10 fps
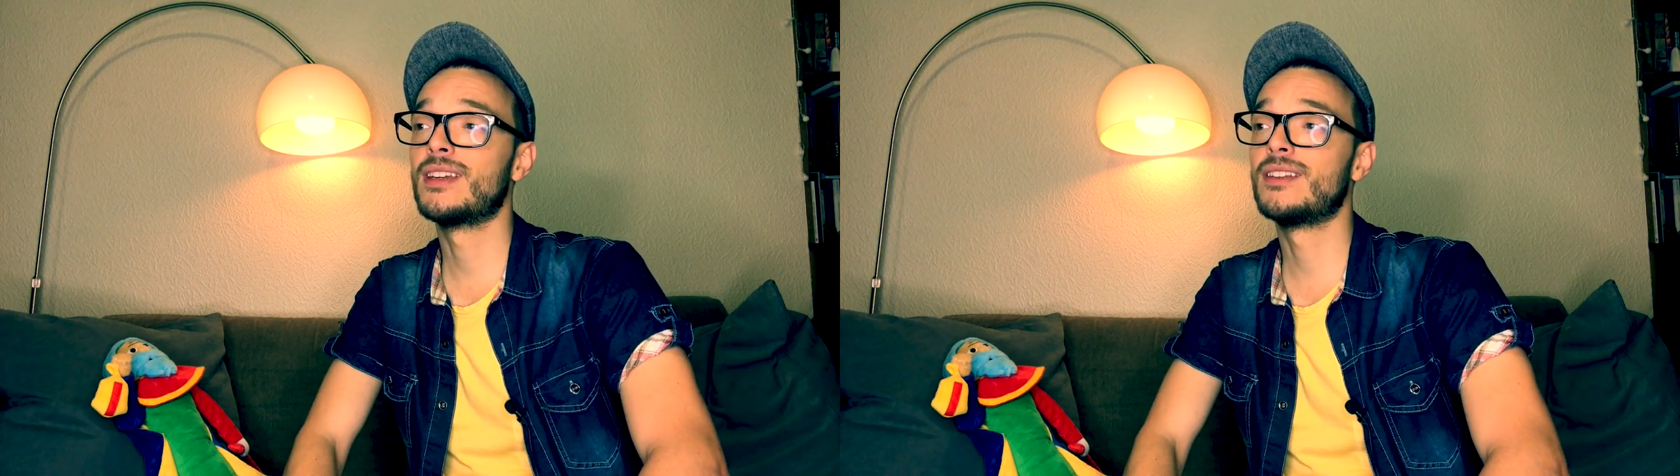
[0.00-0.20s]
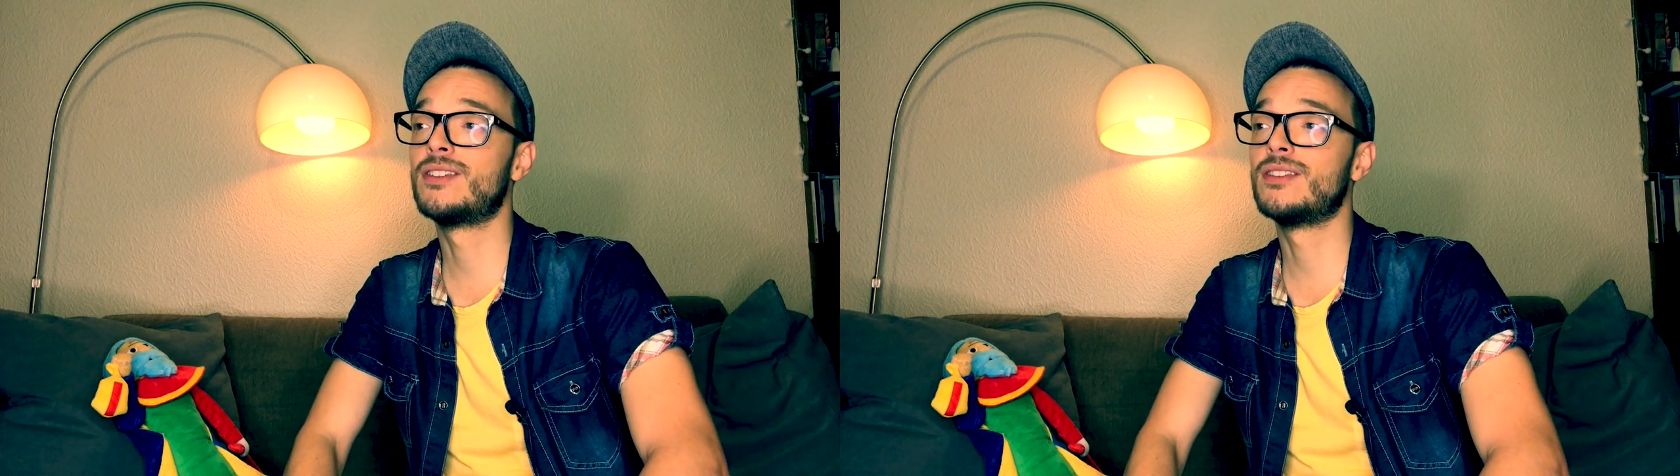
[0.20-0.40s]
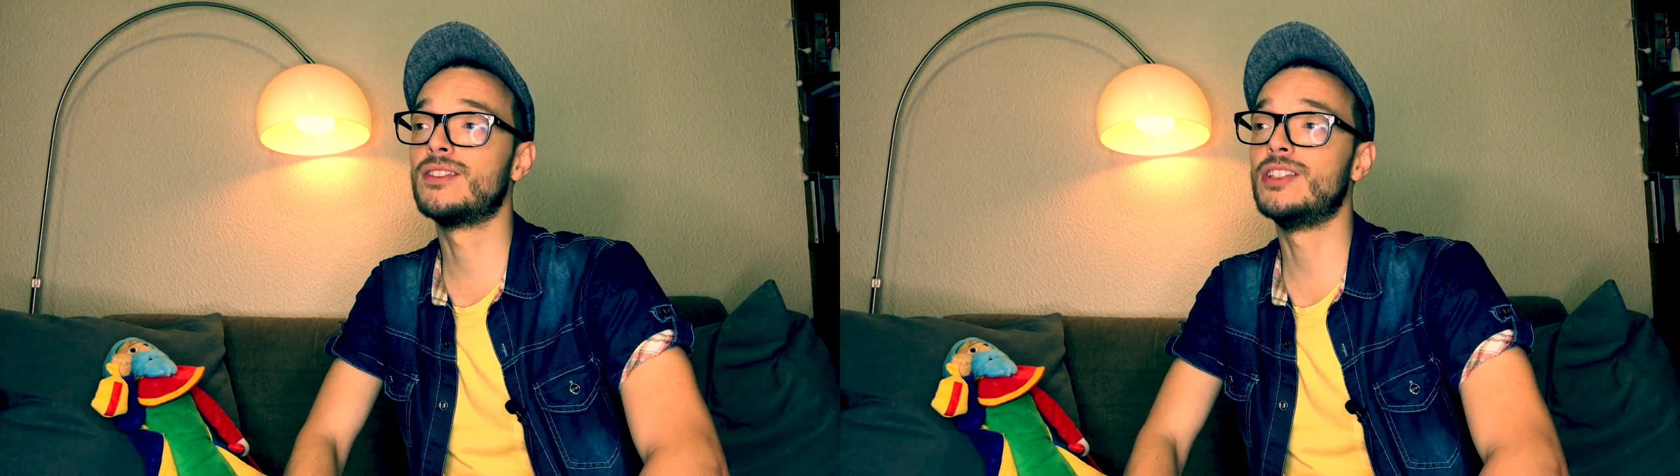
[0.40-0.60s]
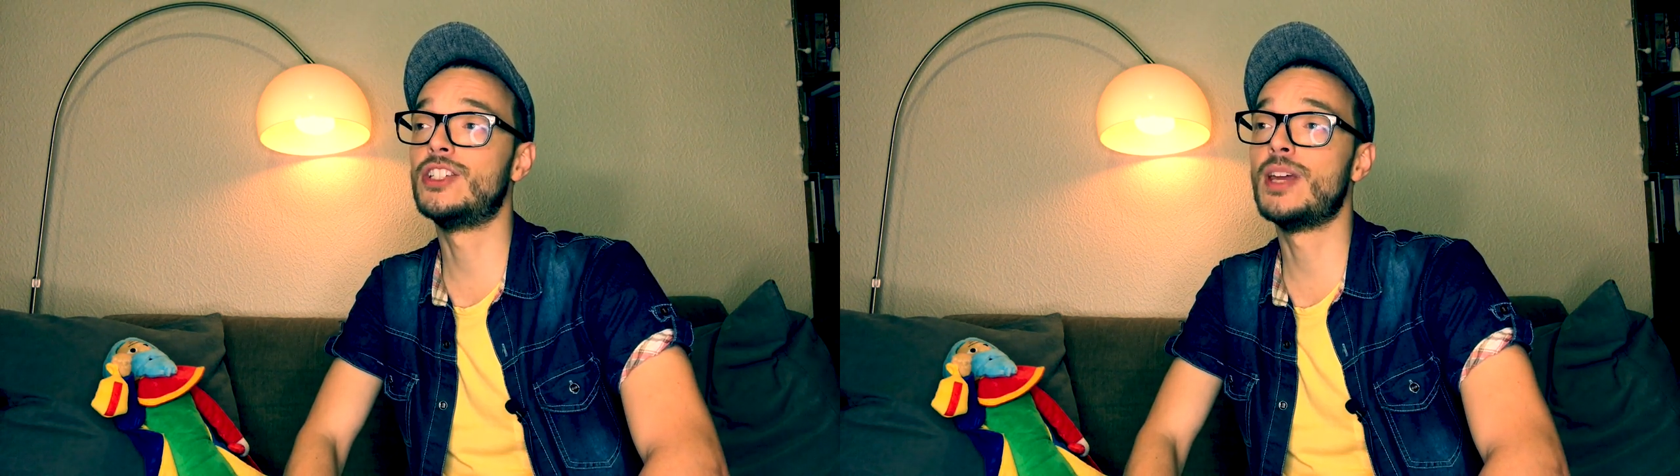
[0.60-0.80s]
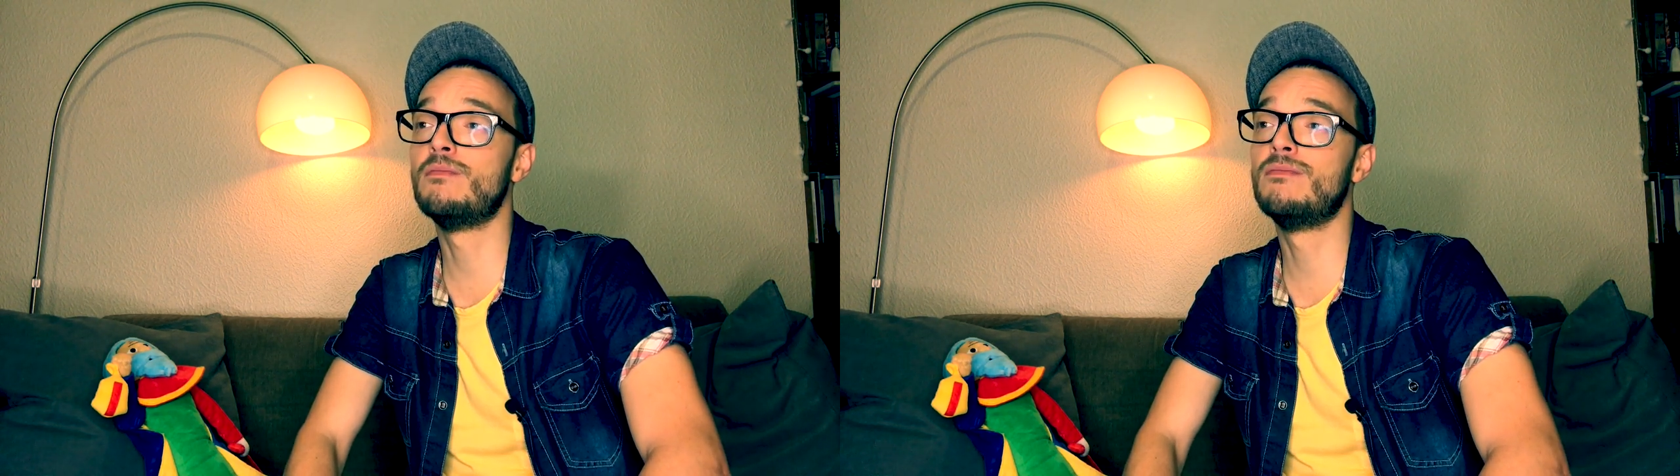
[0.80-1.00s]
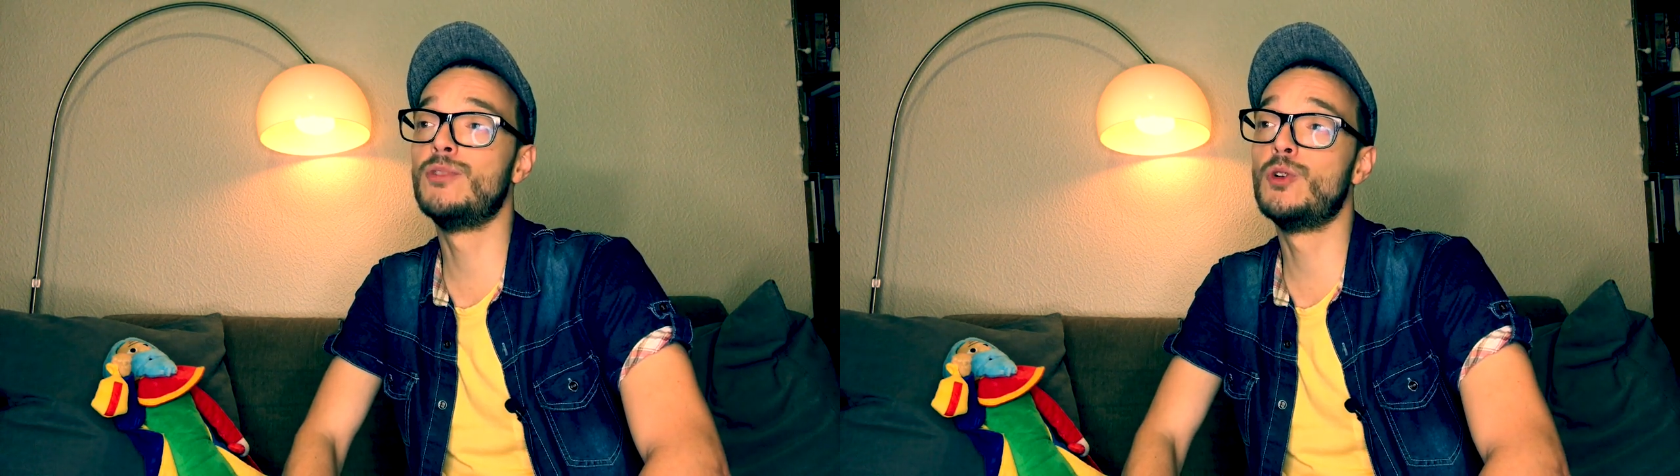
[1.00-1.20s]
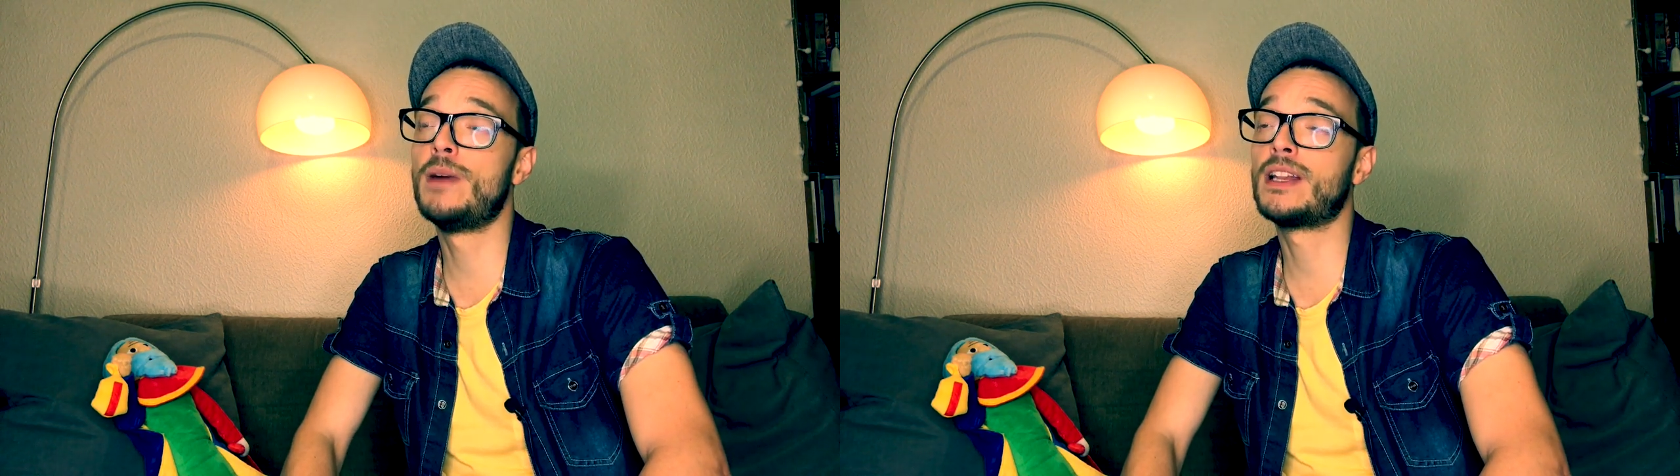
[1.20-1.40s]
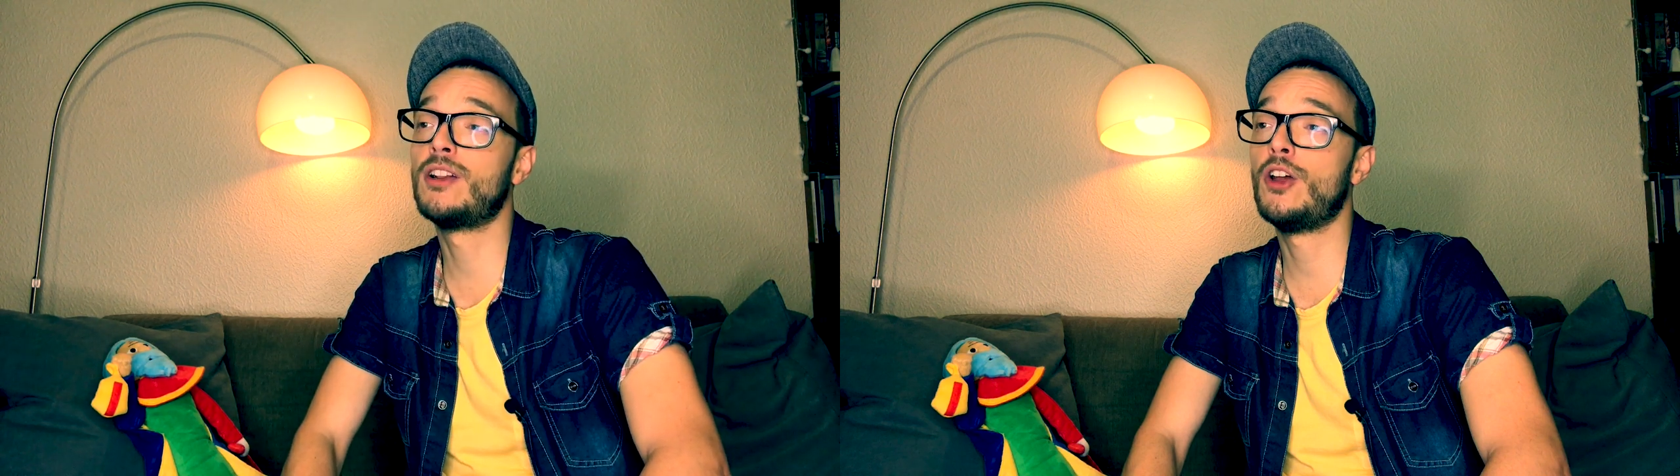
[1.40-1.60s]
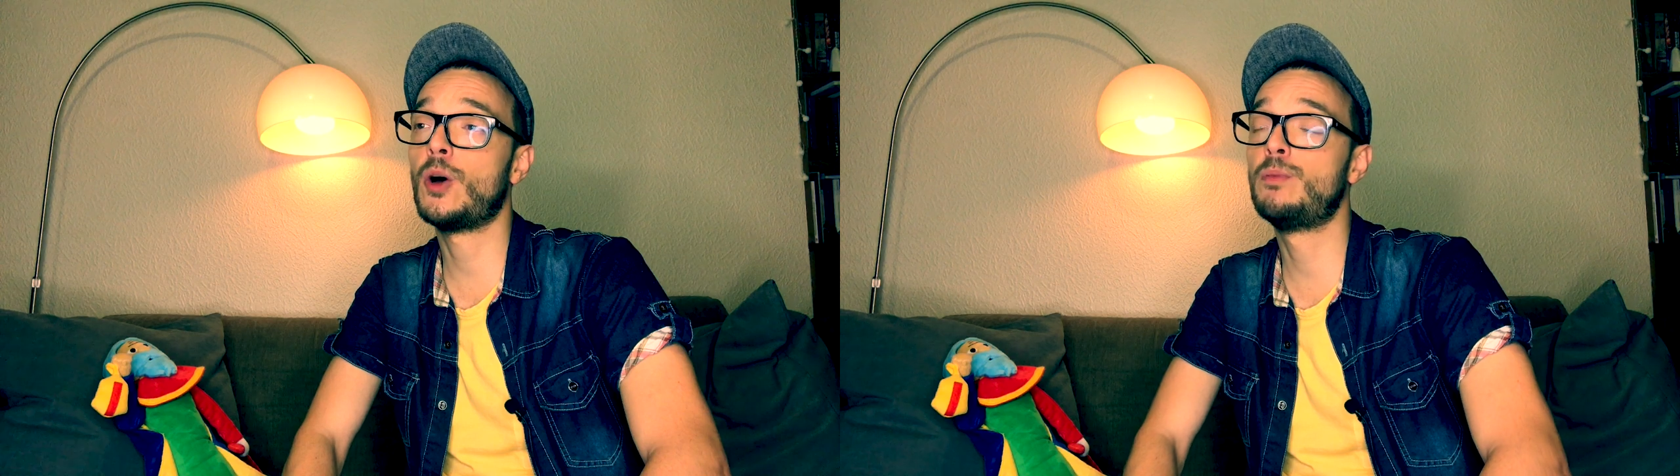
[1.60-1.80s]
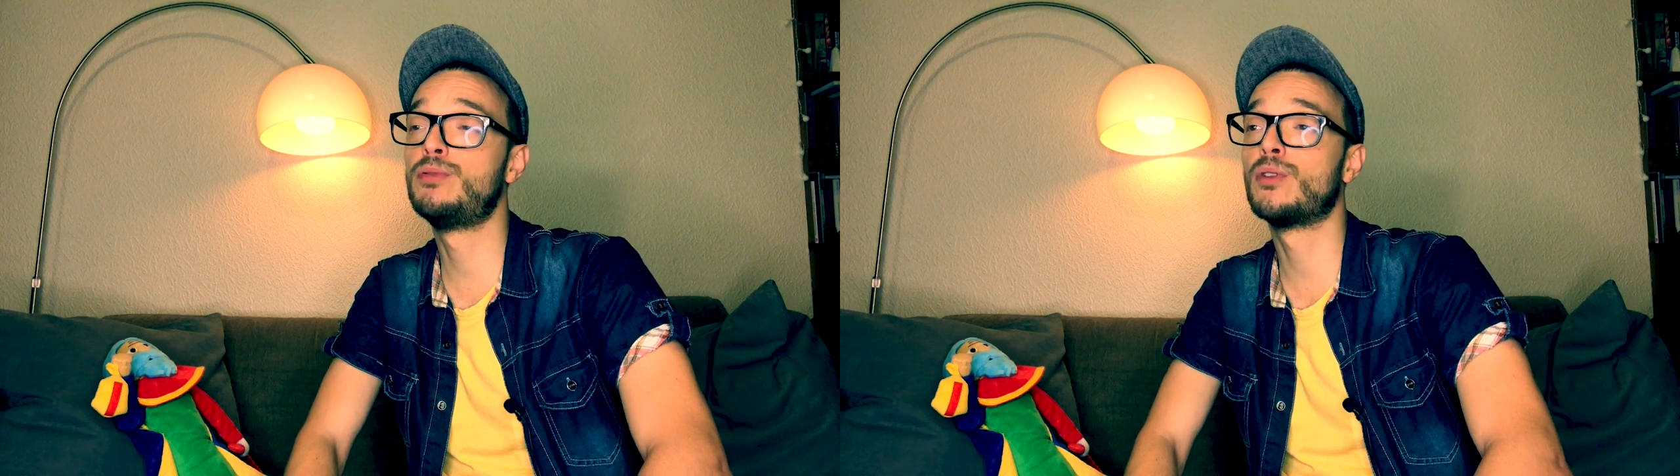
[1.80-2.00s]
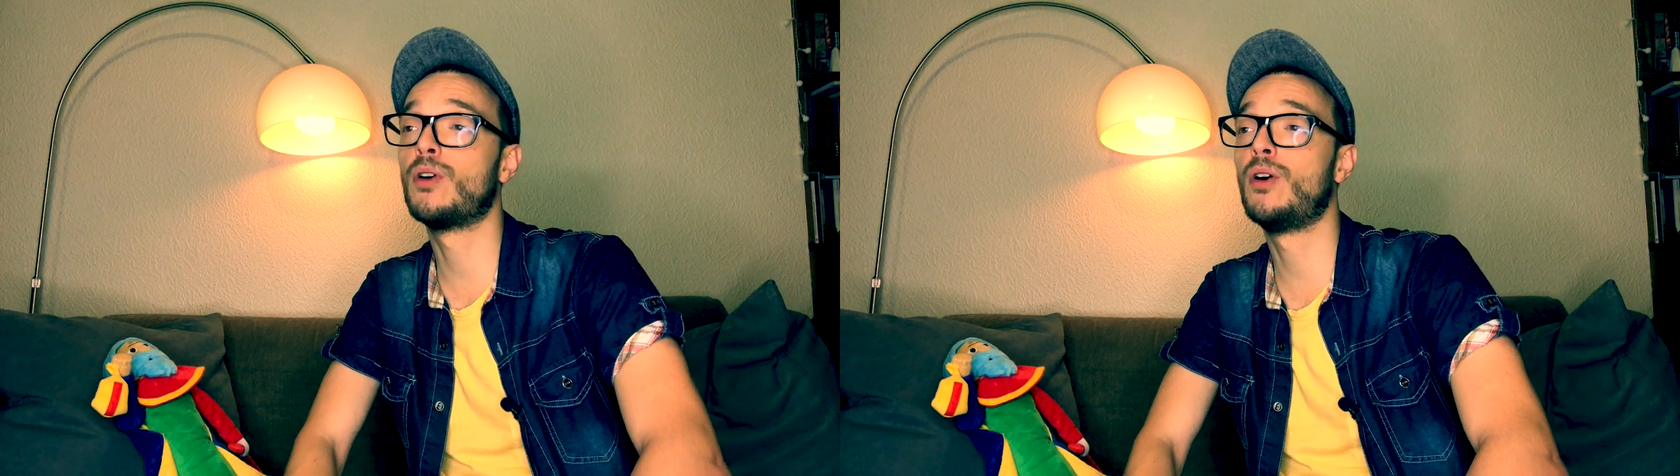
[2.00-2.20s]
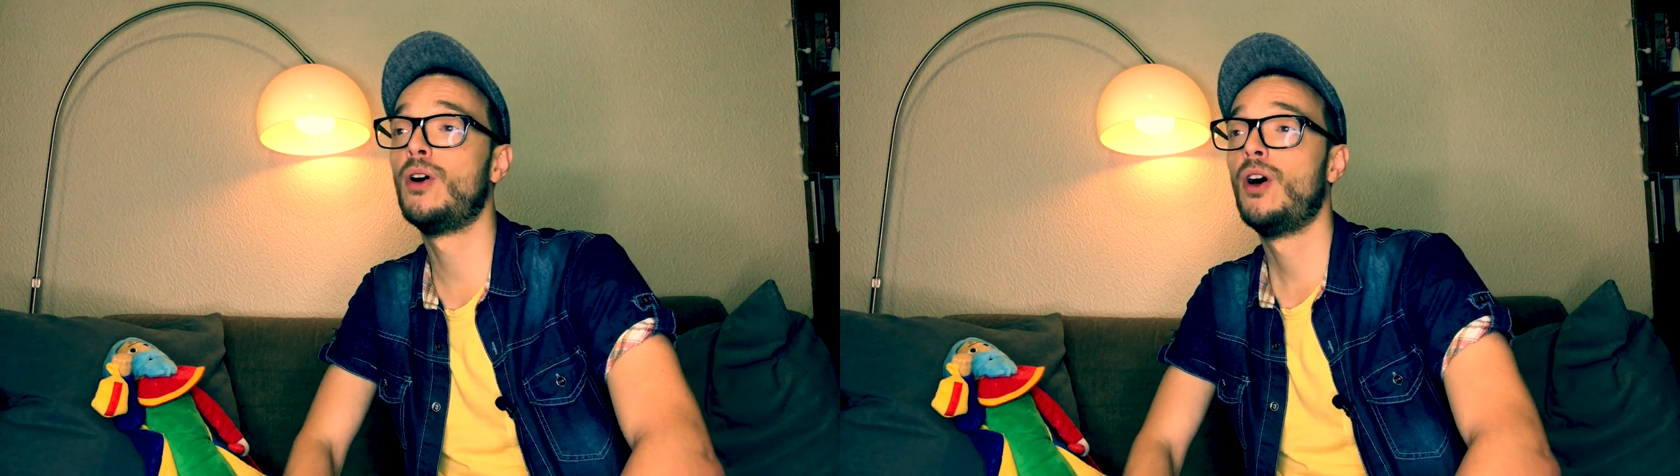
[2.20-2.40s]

j'aime le battleur pour,